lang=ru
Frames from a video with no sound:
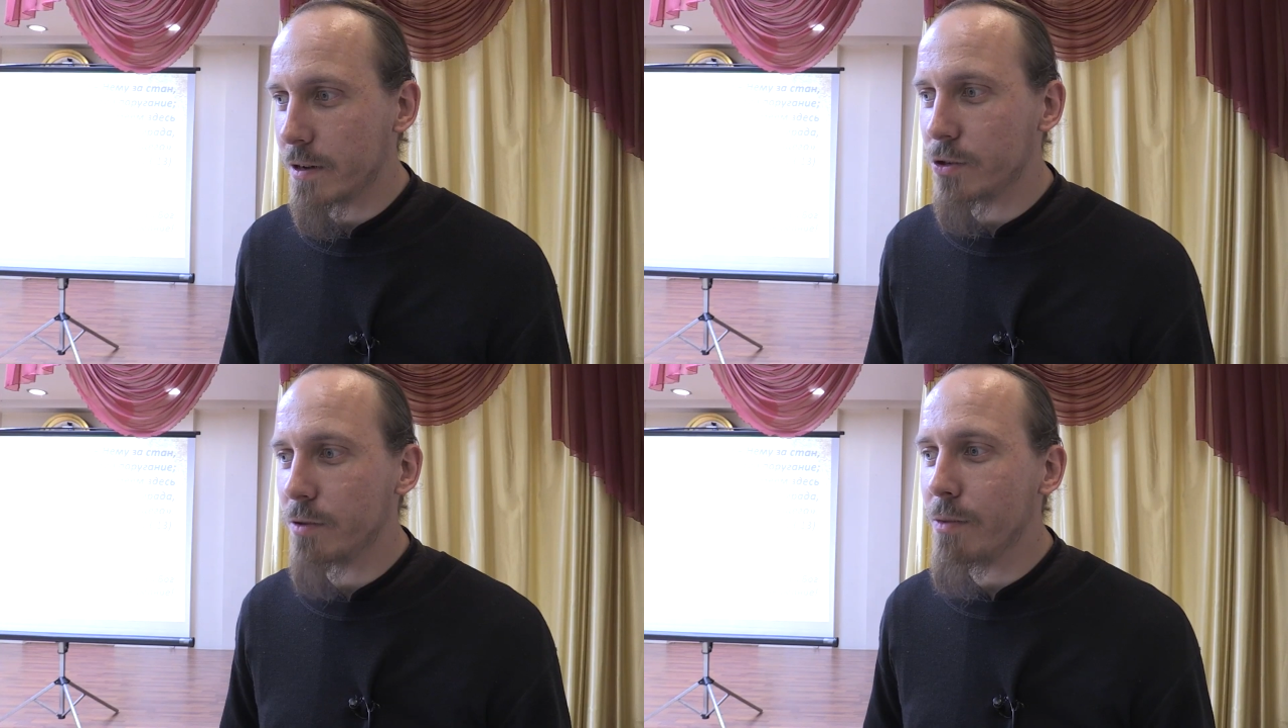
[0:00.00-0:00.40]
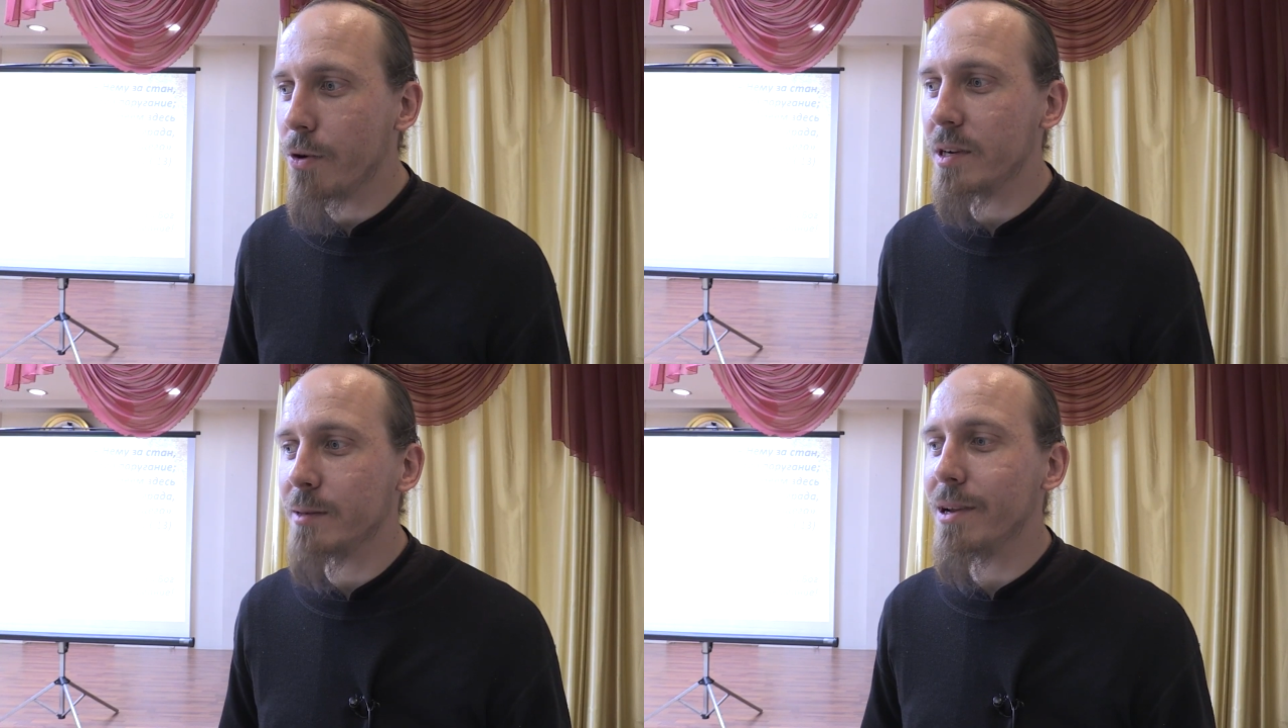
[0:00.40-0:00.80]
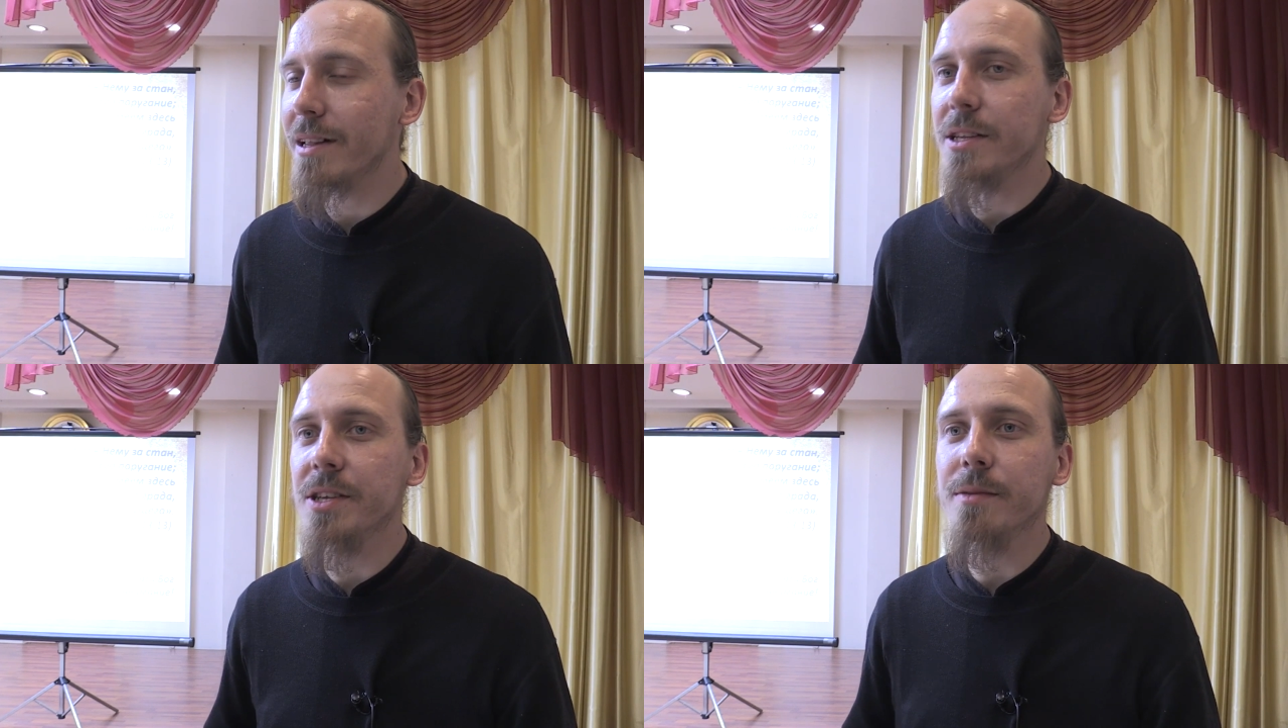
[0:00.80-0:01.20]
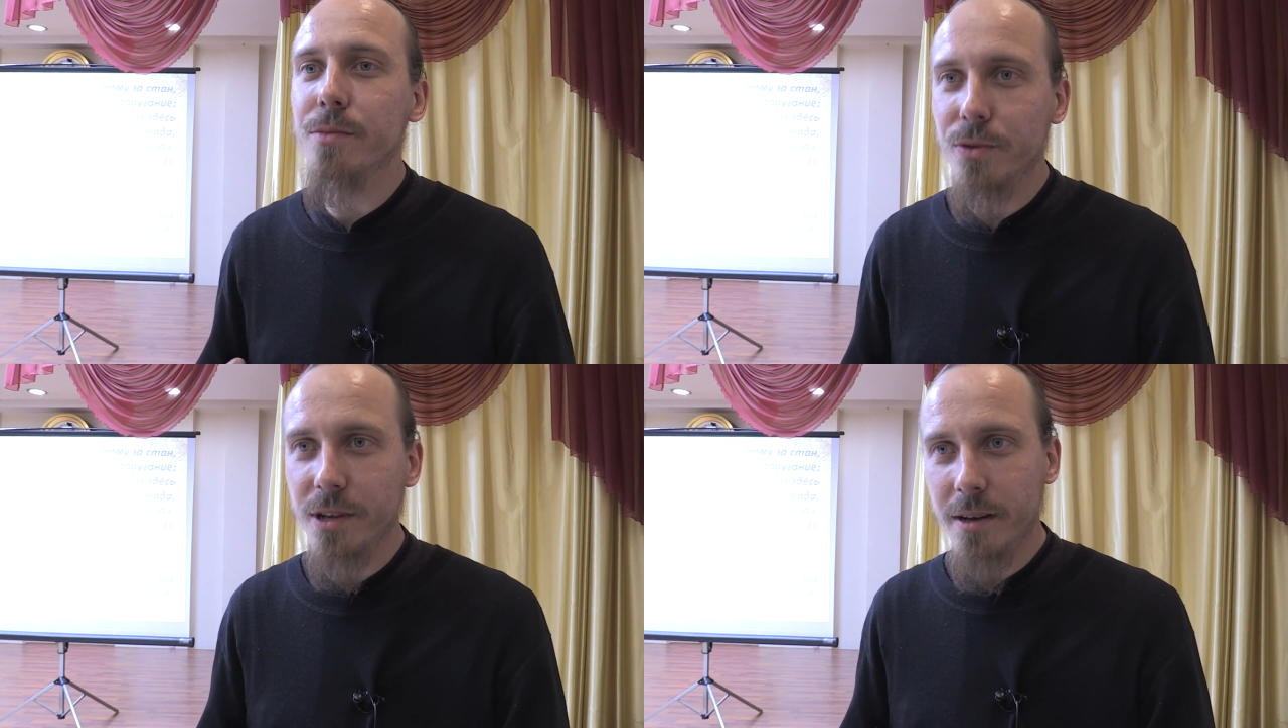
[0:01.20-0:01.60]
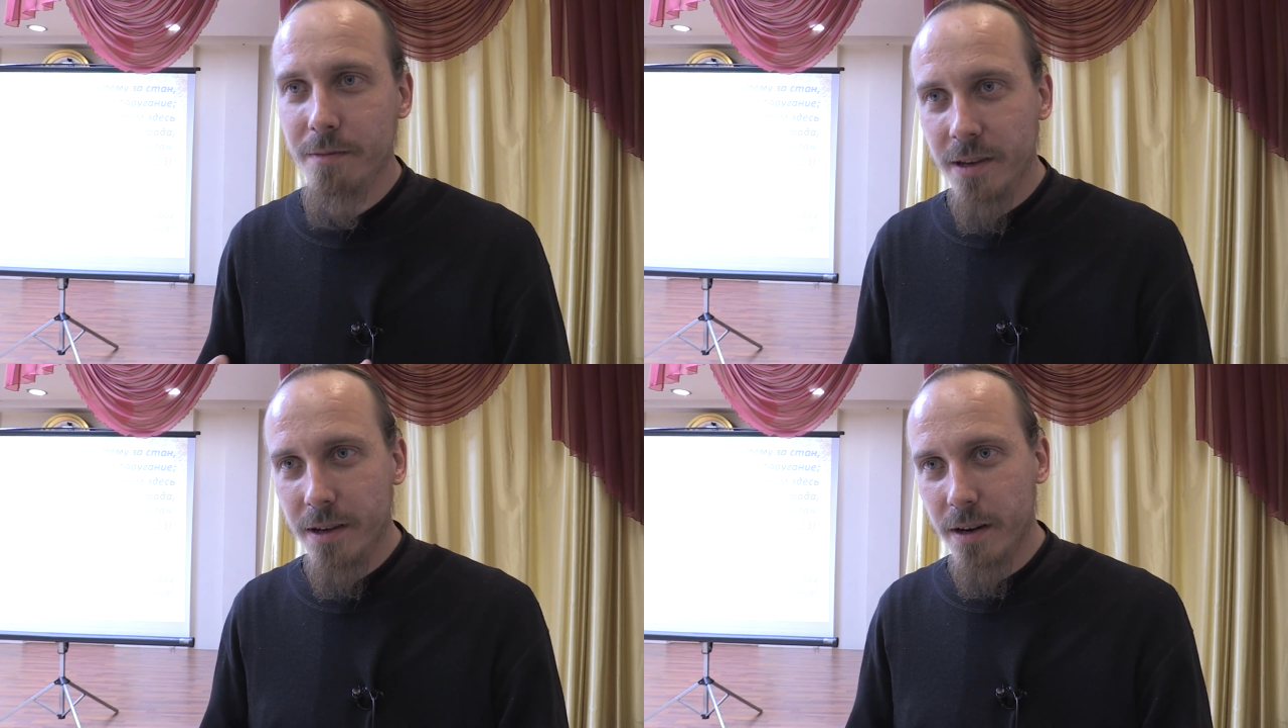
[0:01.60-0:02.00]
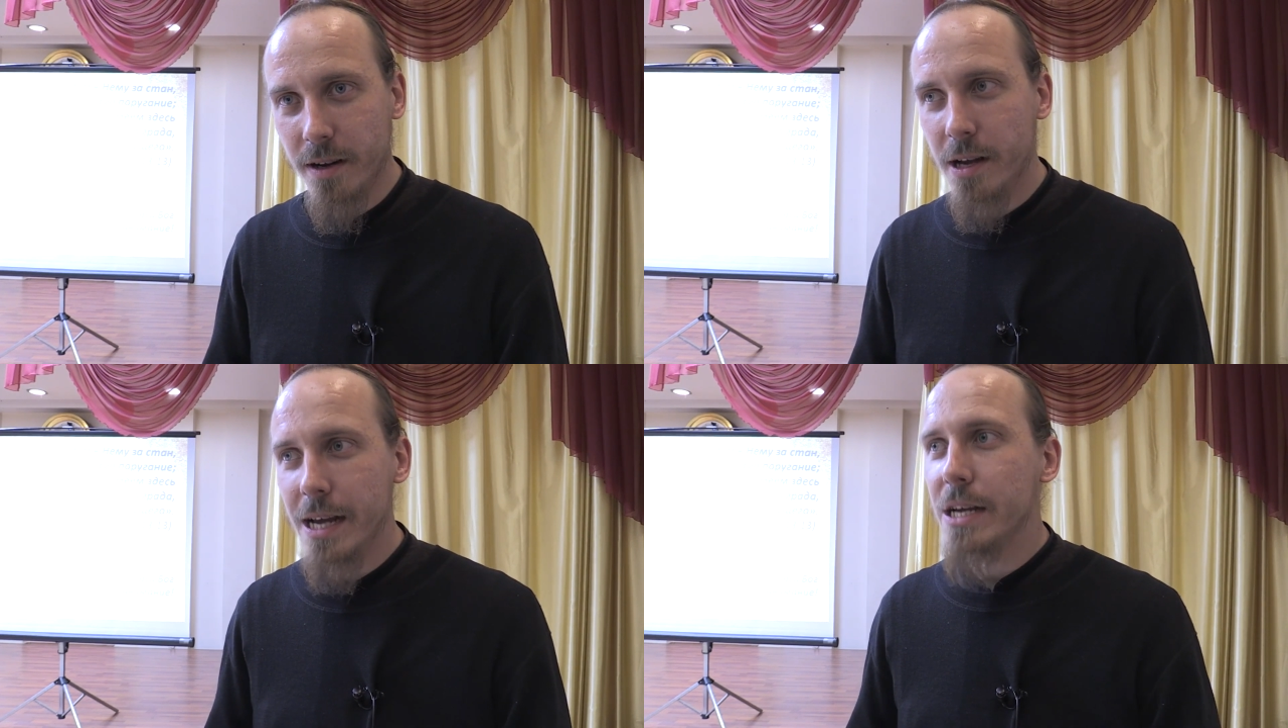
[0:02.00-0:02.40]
говорит, что Бог избрал немудрое мира,